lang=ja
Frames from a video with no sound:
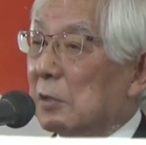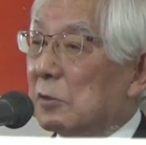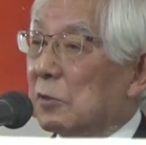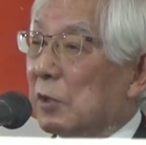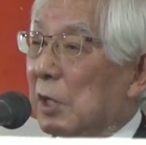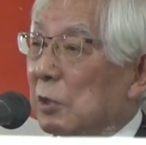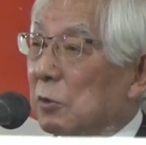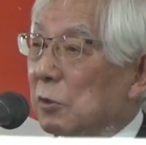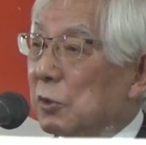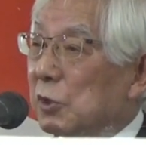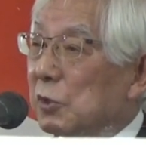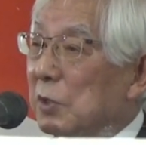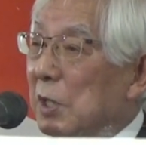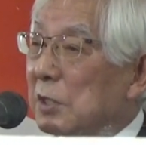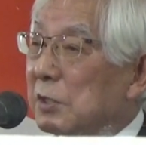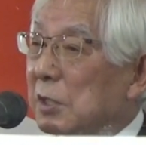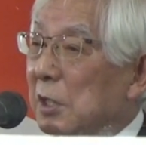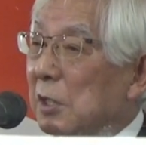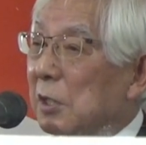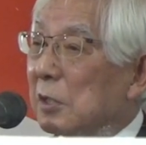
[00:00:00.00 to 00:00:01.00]
それはあの中
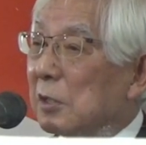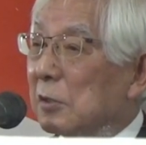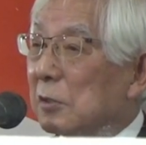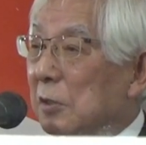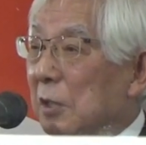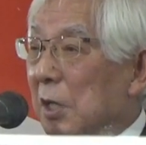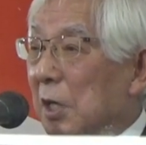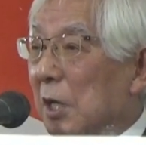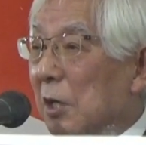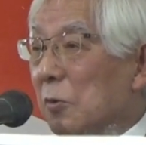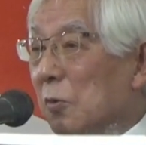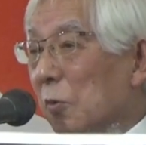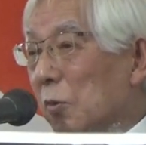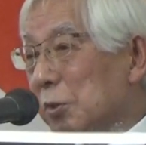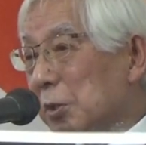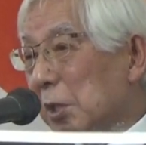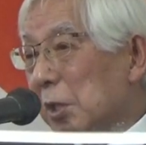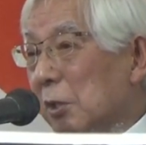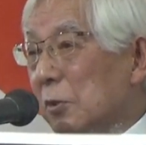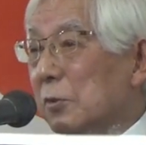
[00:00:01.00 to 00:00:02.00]
学生から高
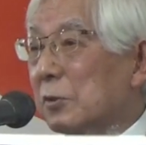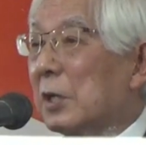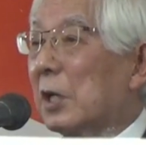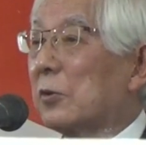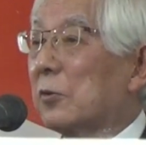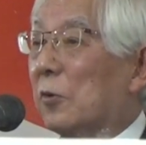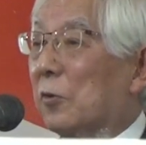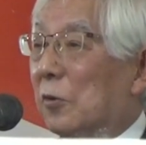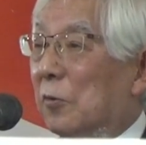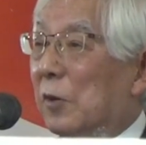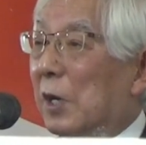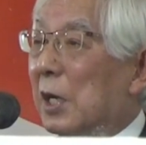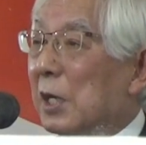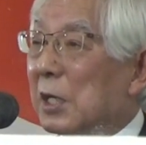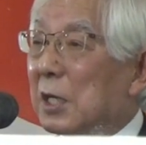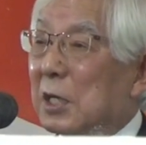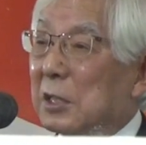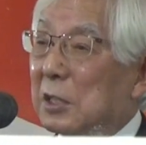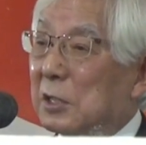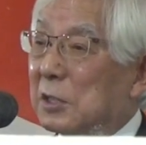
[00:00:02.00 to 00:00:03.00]
校生に行くぐらいの
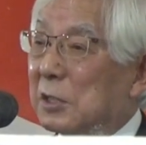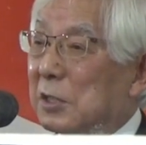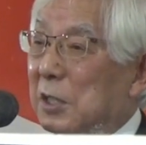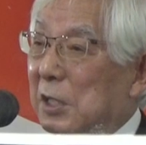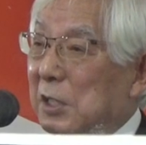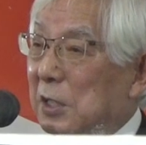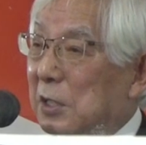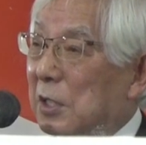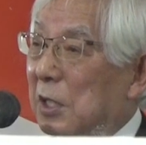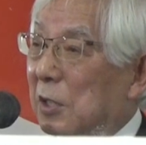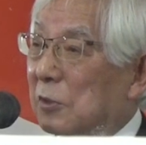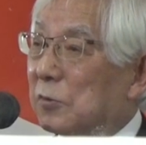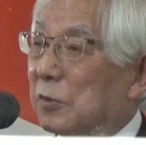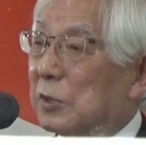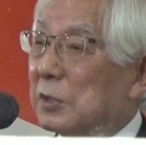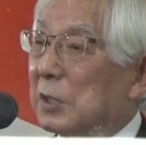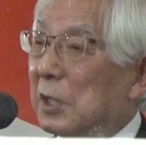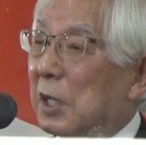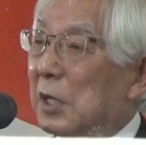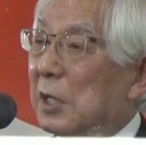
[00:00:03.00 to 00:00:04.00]
若い方たちが
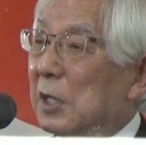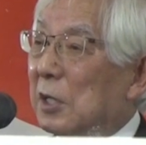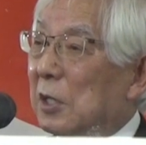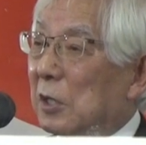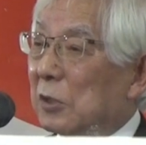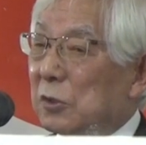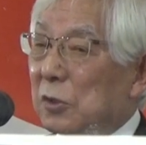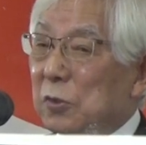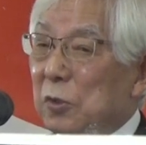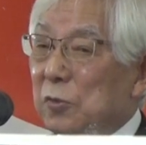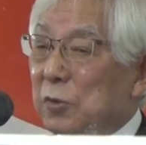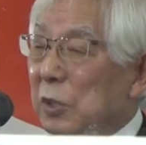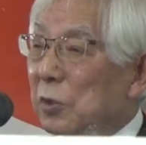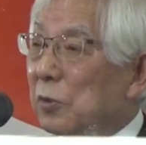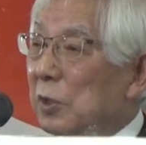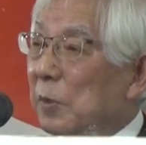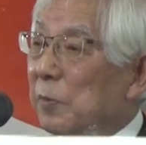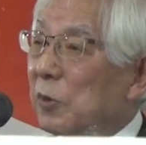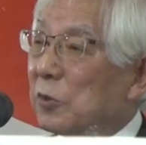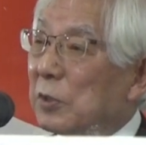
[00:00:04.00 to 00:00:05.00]
インタークトですねその上
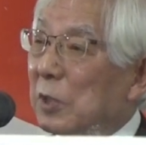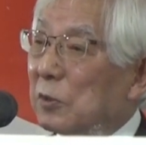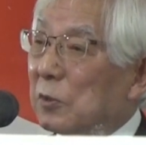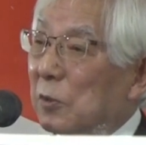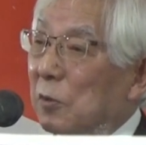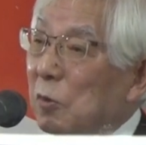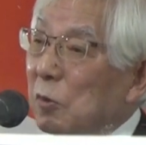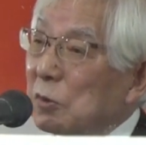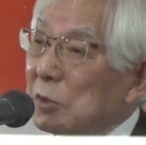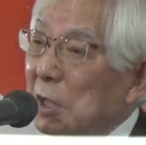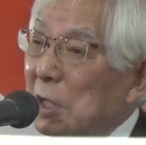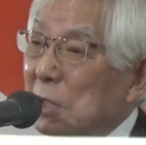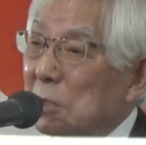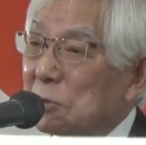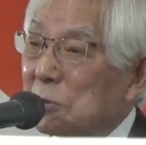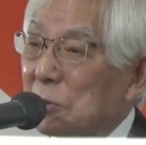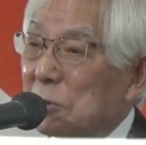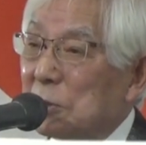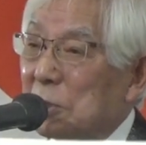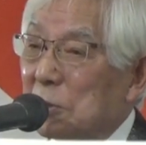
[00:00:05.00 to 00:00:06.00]
のレベルは
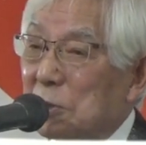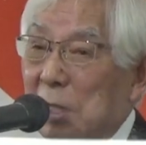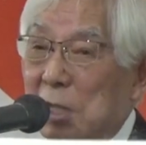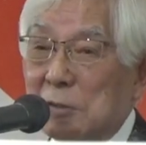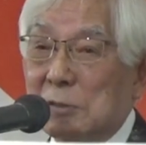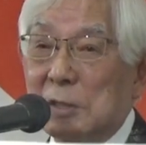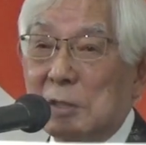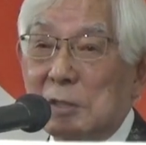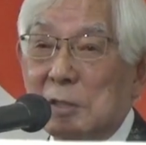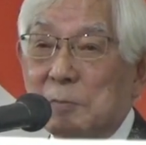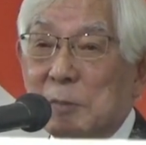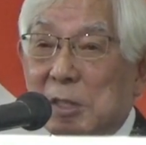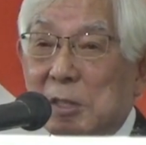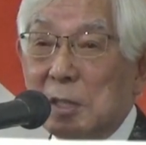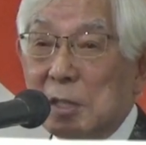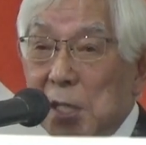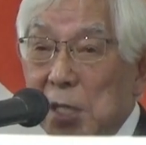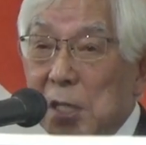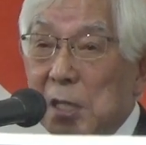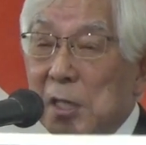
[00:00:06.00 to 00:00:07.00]
ロータークトっていうのがあるんですま
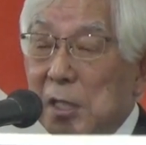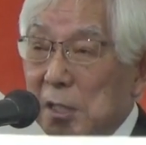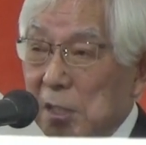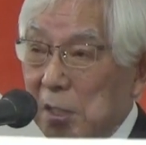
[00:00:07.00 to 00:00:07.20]
たね